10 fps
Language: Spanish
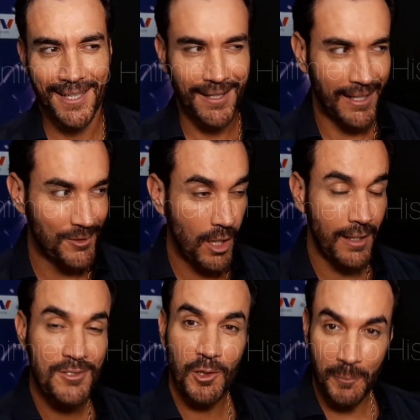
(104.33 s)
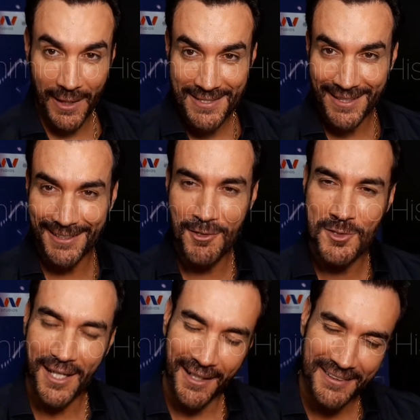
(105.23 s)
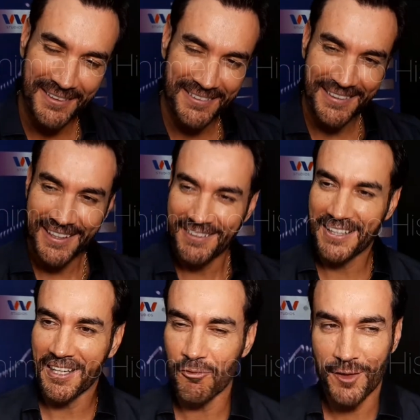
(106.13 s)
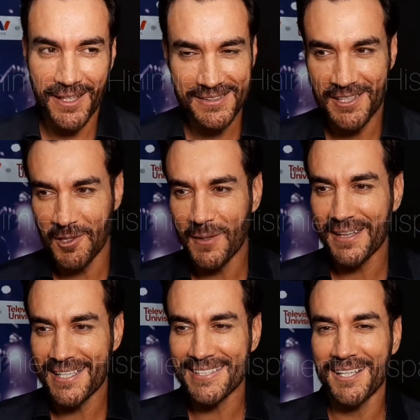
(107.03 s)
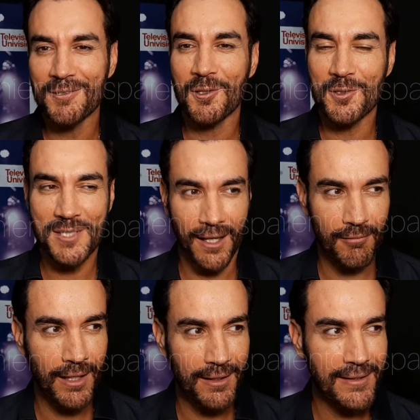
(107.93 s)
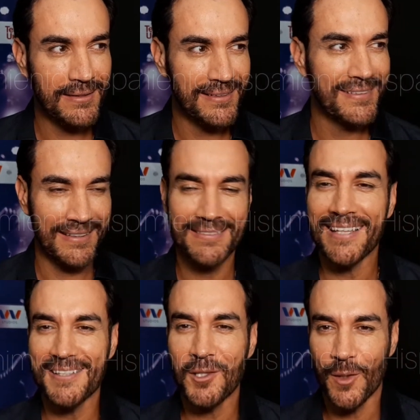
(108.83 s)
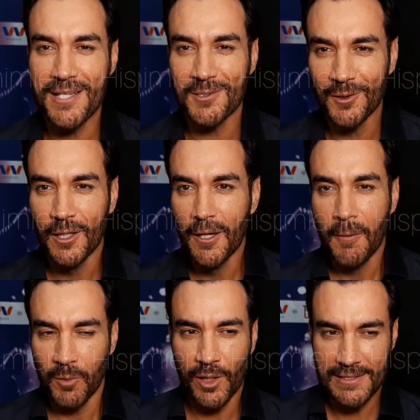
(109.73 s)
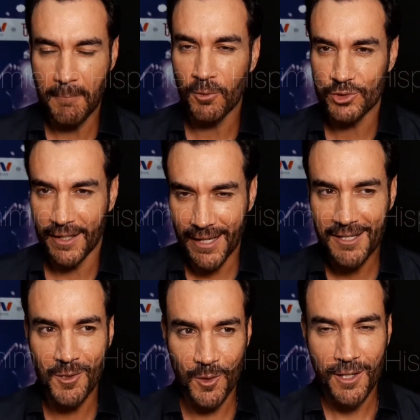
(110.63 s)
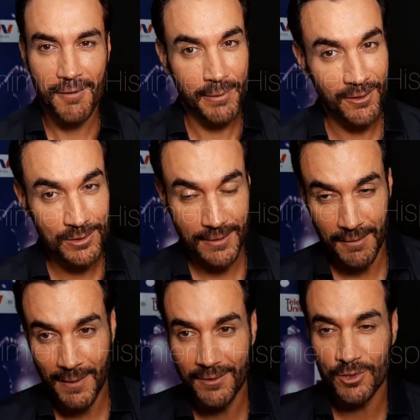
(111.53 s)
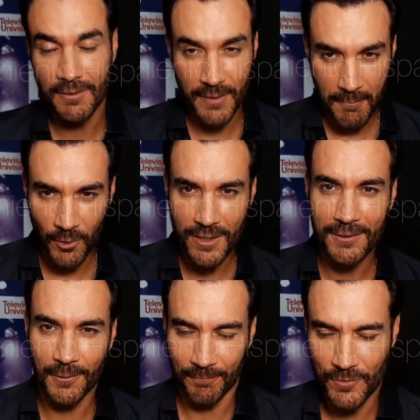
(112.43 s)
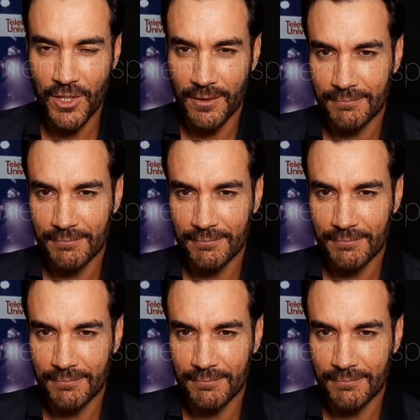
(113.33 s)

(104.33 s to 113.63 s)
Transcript: Hay una gran sorpresa, no nos dejan, el jefe, el señor Bardazano, no nos deja hablar de, de tanto de eso, porque están por cerrarlo, pero está armándose bien bonito, sí,